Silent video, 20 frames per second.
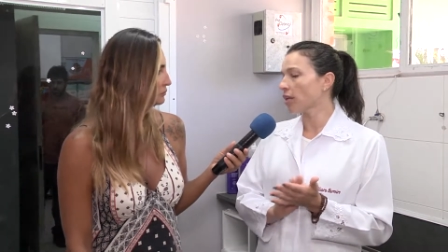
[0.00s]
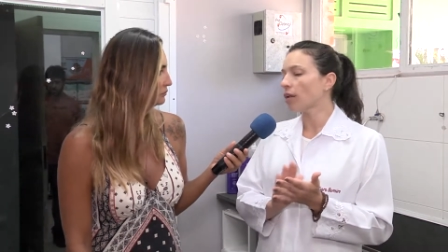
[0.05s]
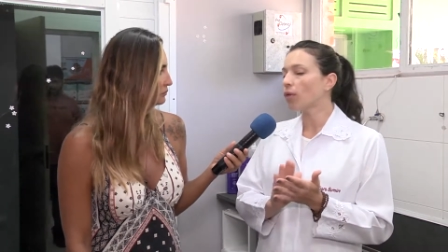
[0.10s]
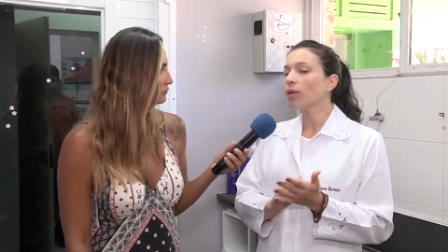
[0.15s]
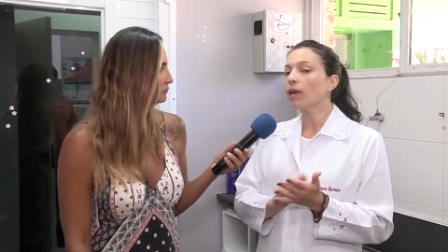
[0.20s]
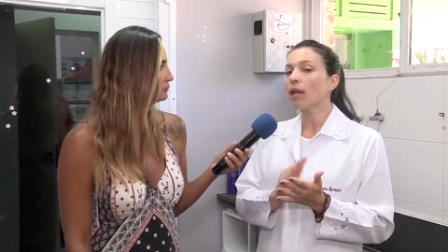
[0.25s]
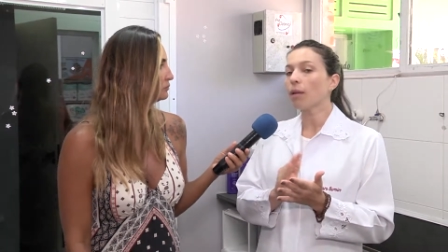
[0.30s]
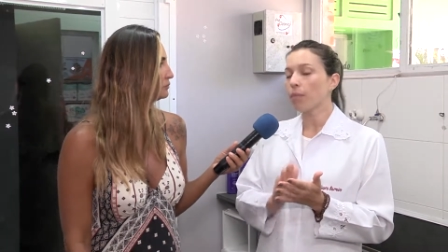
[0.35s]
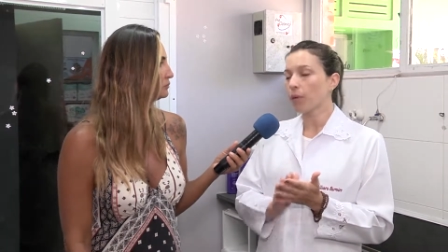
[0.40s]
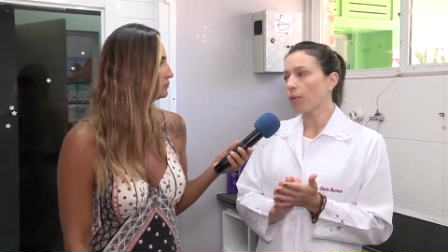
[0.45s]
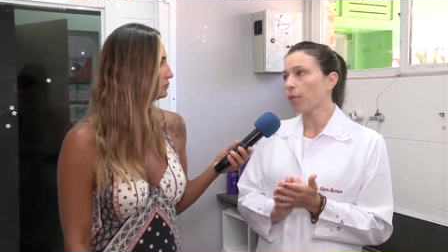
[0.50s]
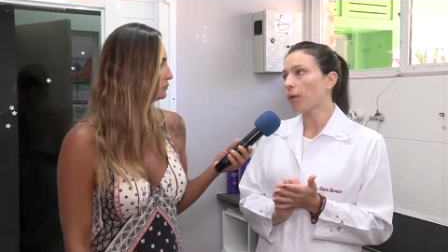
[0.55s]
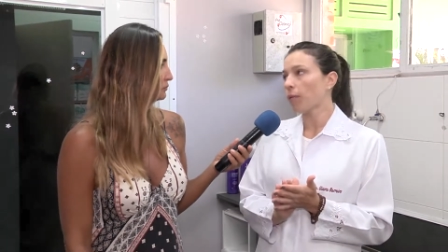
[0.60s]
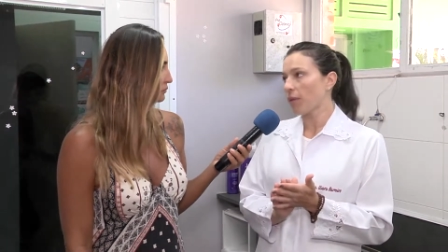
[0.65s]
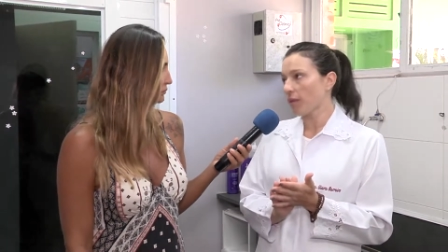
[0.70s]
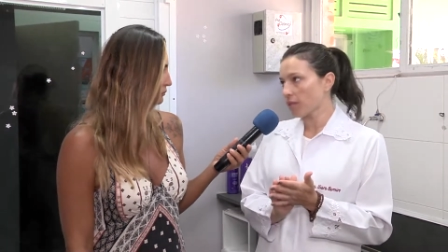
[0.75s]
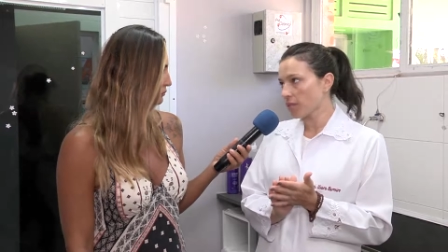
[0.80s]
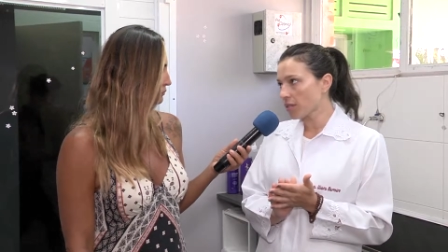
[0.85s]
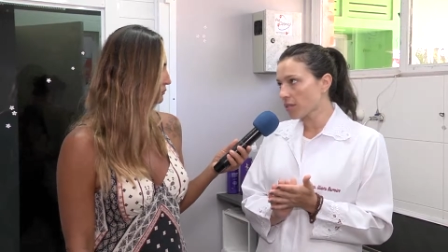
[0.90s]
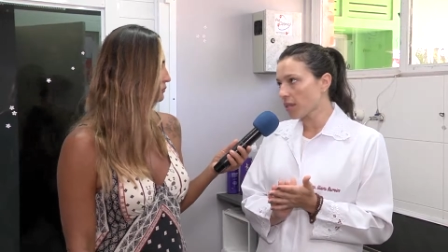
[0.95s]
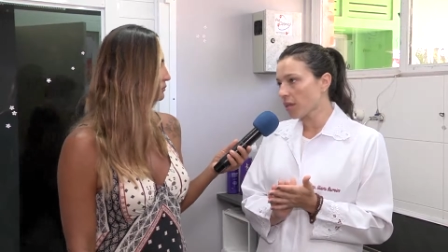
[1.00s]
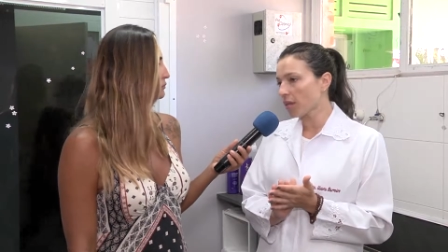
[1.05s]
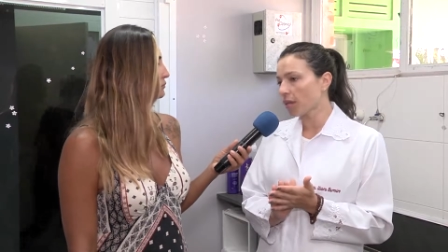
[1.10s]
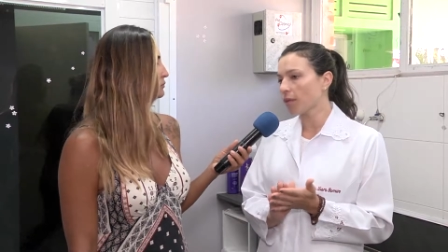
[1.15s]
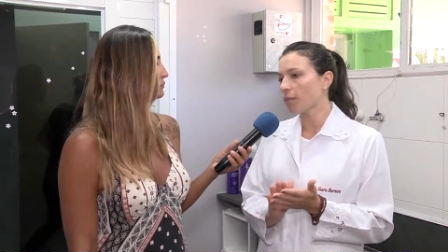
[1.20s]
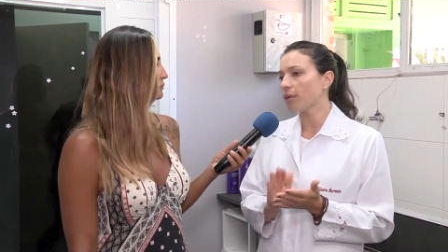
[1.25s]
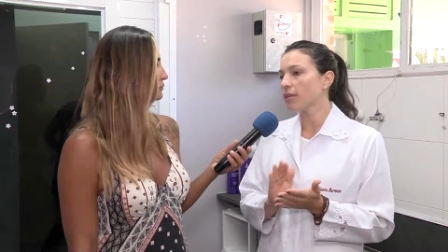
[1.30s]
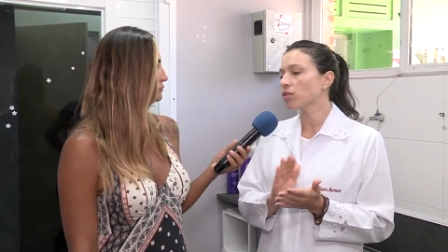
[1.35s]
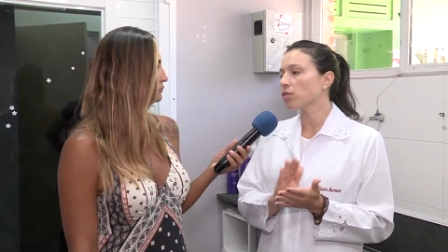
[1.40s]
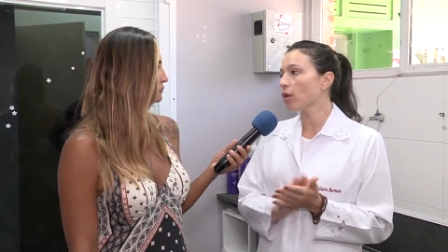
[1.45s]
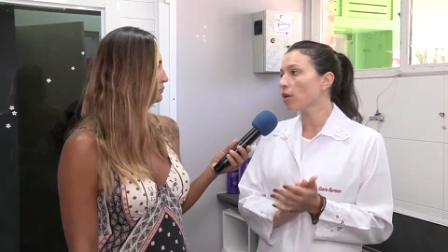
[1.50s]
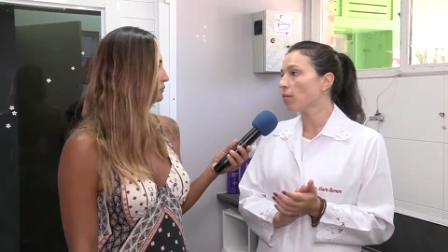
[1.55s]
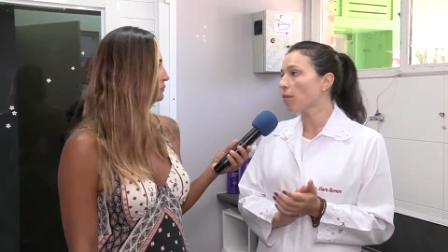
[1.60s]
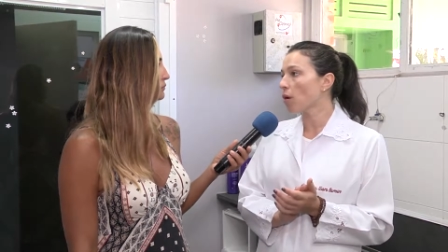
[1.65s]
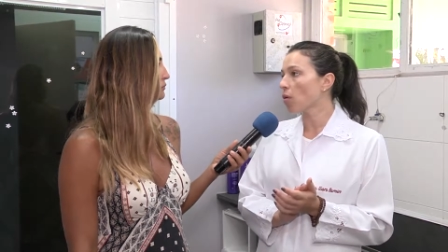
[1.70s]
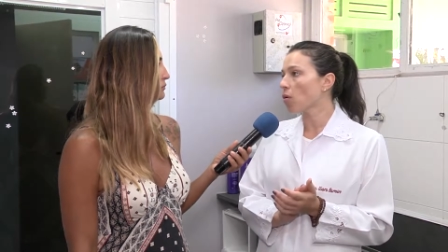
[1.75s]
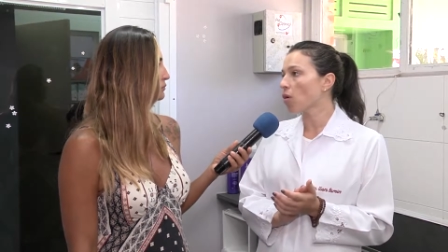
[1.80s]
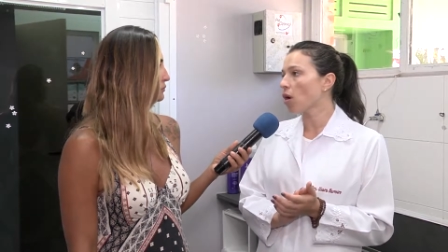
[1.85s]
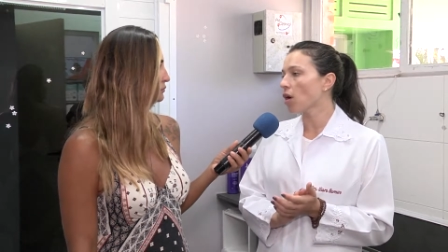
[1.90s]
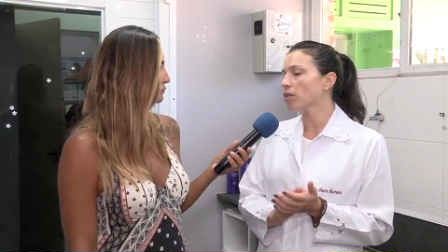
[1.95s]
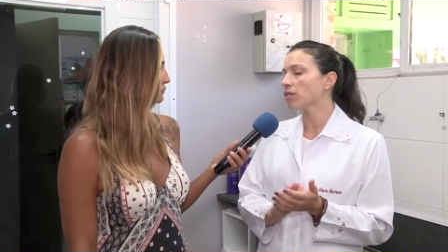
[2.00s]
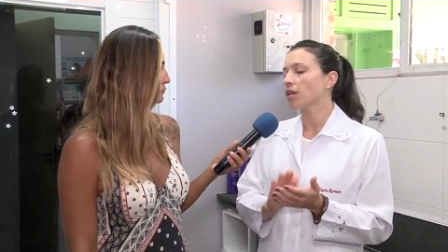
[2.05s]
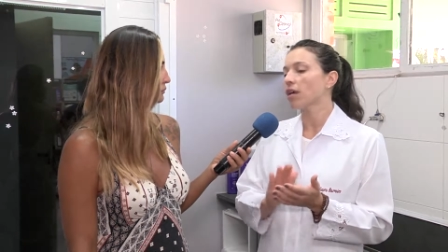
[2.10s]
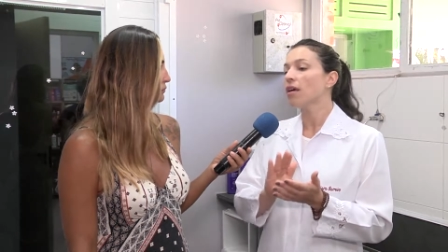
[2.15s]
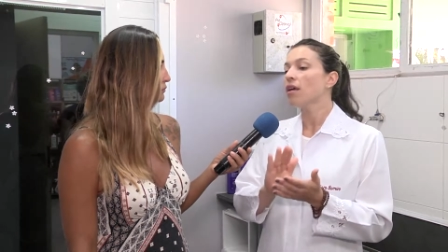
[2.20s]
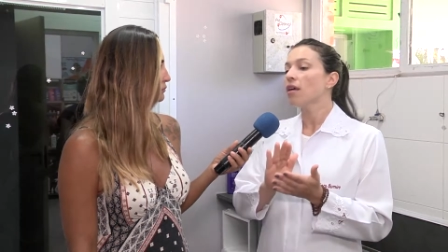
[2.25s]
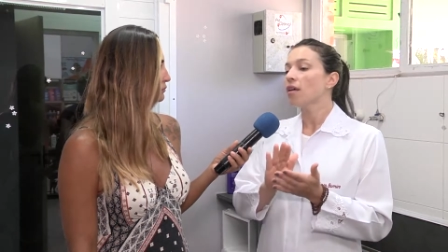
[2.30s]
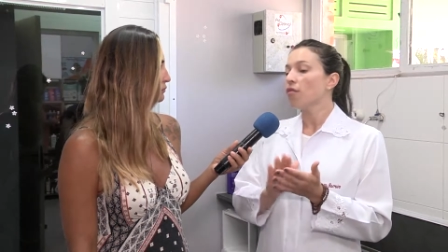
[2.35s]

não que ela propriamente sangre, mas que o animal coça,